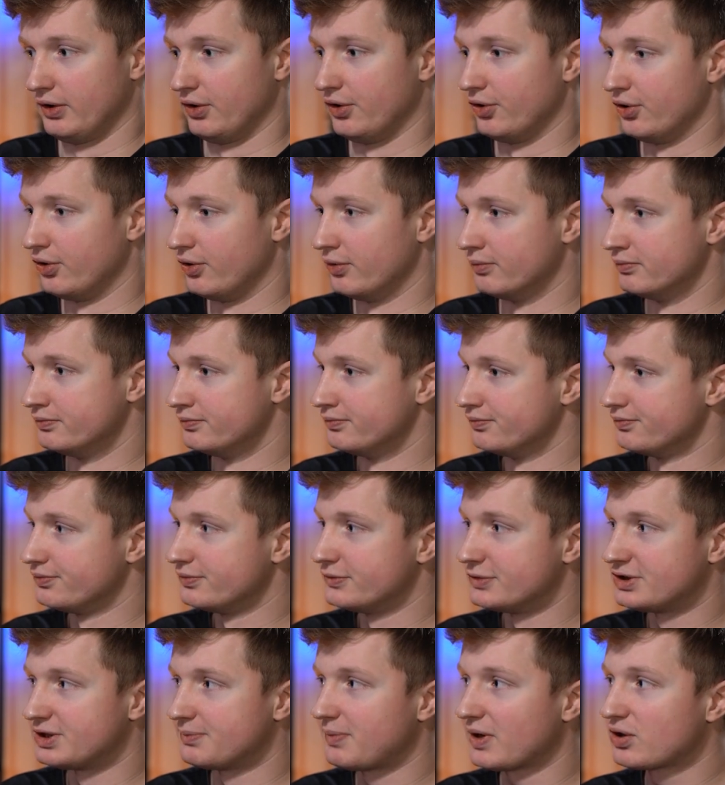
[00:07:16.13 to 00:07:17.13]
Euh,
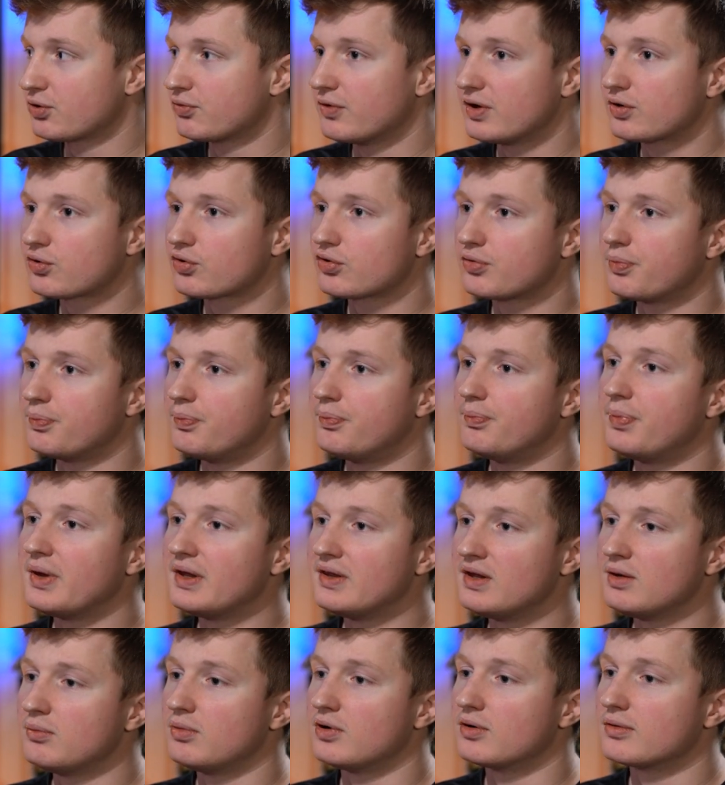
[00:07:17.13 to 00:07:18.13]
j'ai pas trouvé le truc
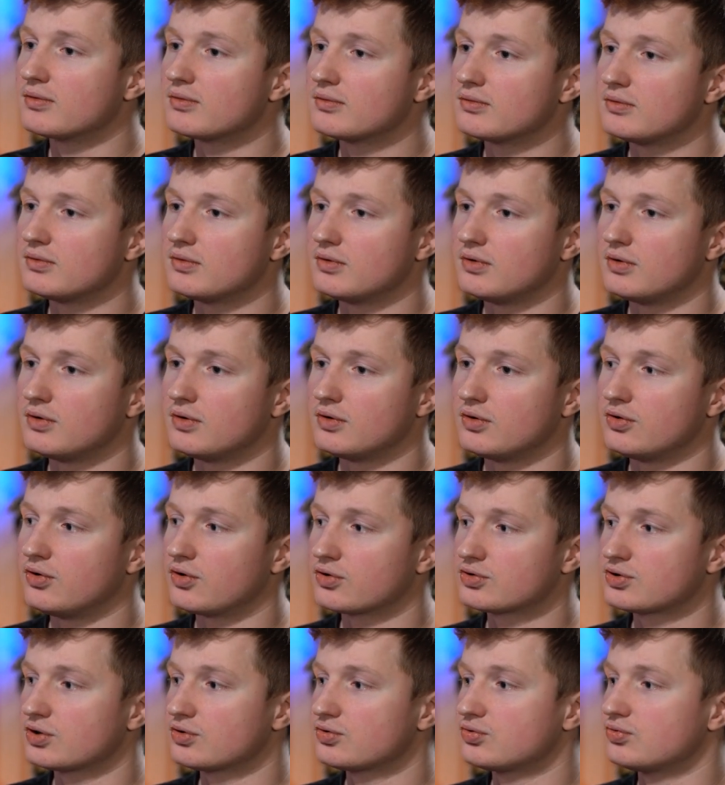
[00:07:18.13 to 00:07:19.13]
pénible euh, dans
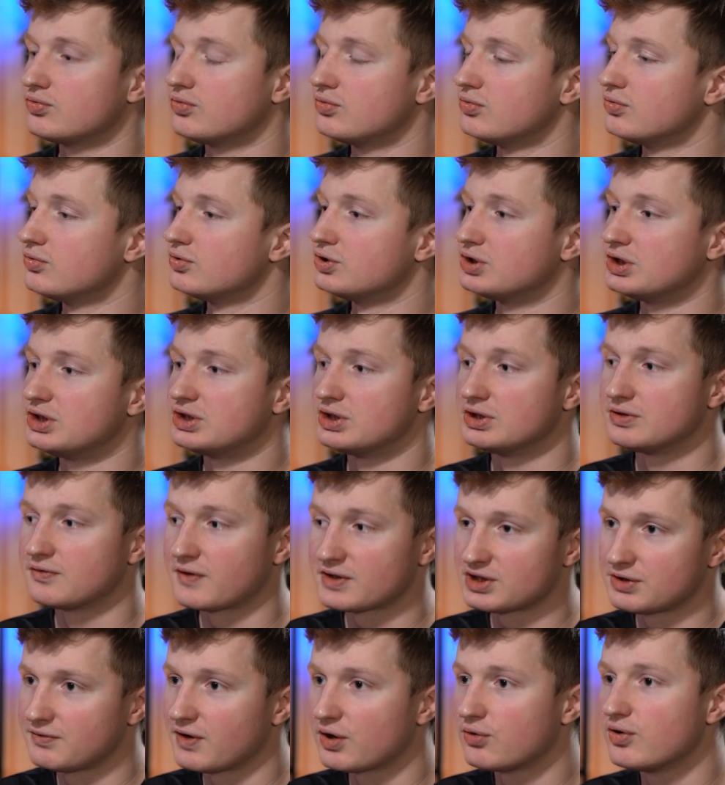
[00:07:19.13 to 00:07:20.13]
le sens où
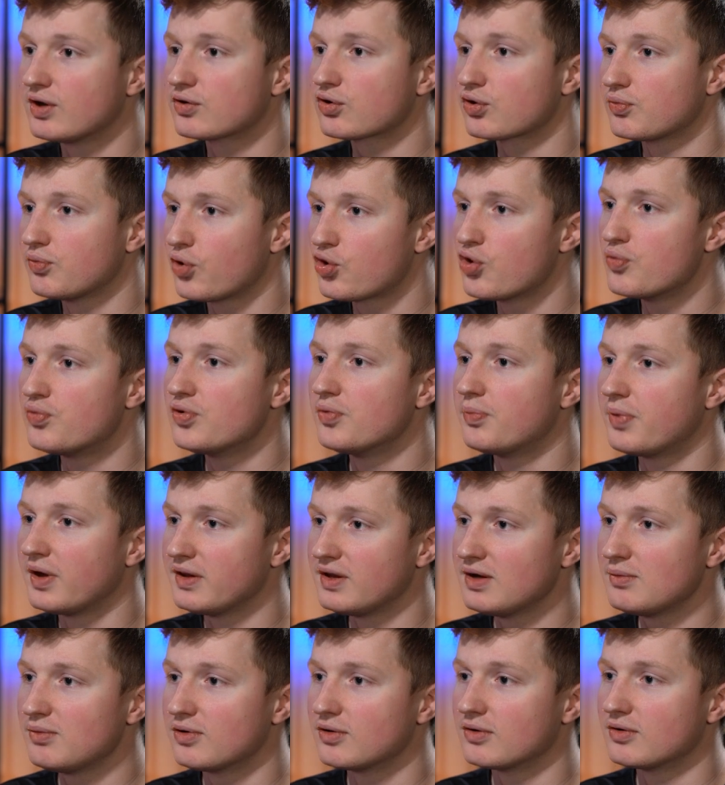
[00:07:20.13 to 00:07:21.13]
j'ai vécu des trucs beaucoup plus
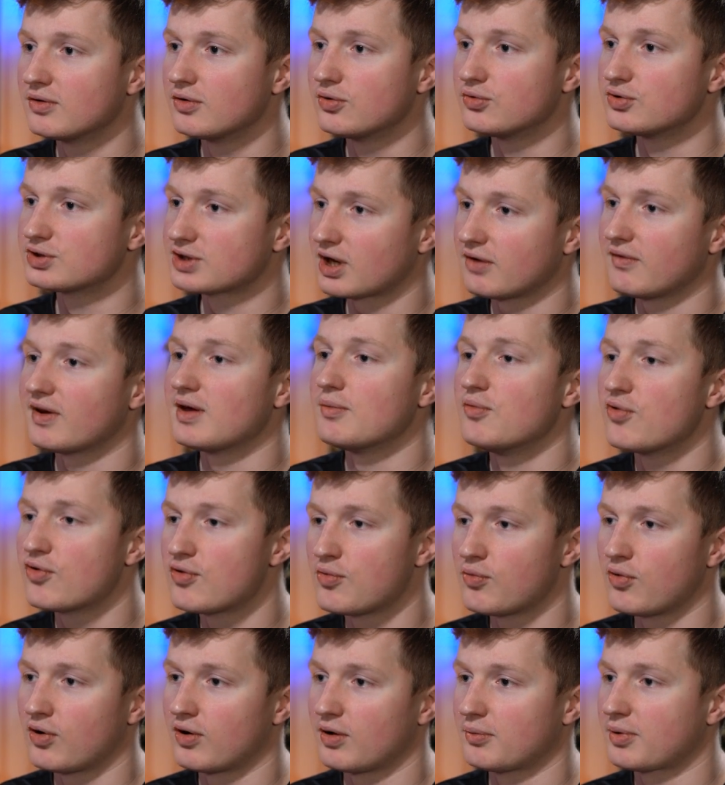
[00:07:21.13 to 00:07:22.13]
pénibles, où je travaillais
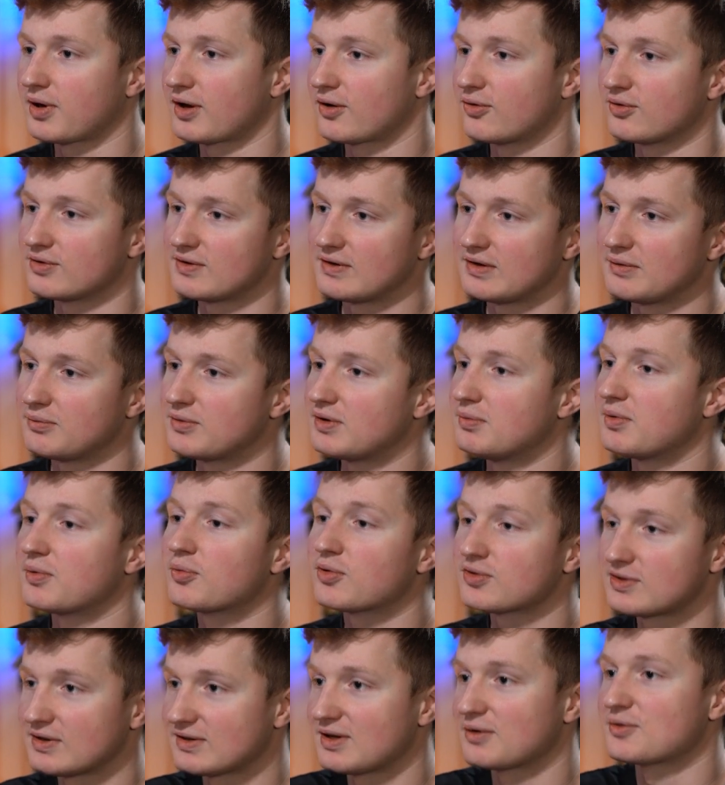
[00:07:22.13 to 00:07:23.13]
beaucoup moins après. C'est
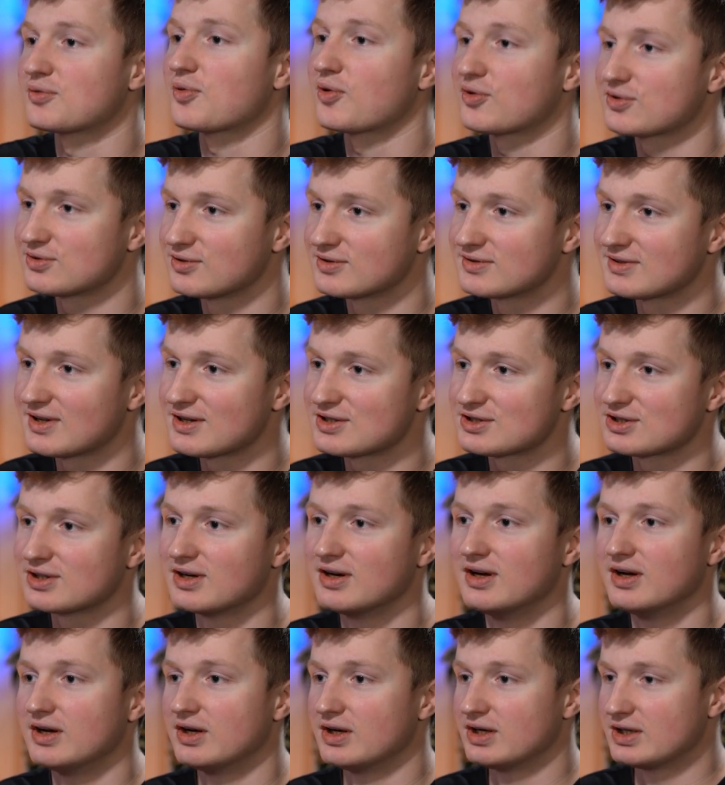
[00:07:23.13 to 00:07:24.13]
typiquement cette expérience mm. de stage.
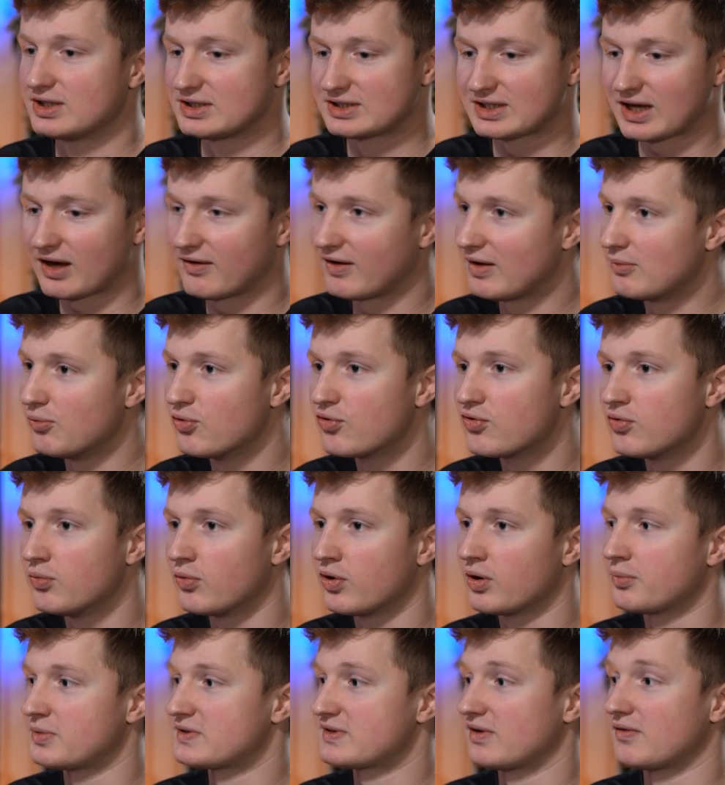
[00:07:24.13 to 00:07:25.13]
je, travaillais beaucoup
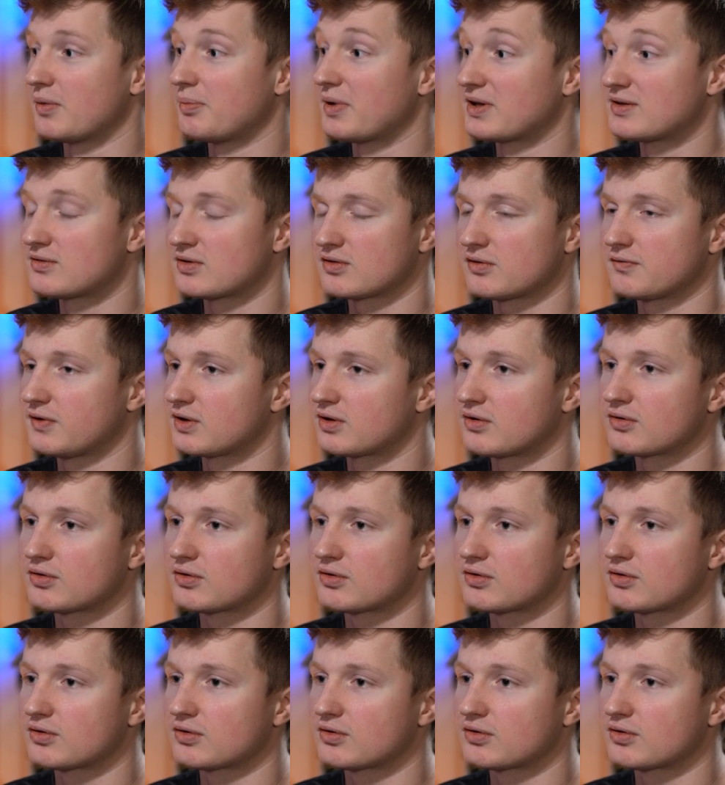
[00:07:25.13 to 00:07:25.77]
moins, mais ça n'avait pas de sens en fait.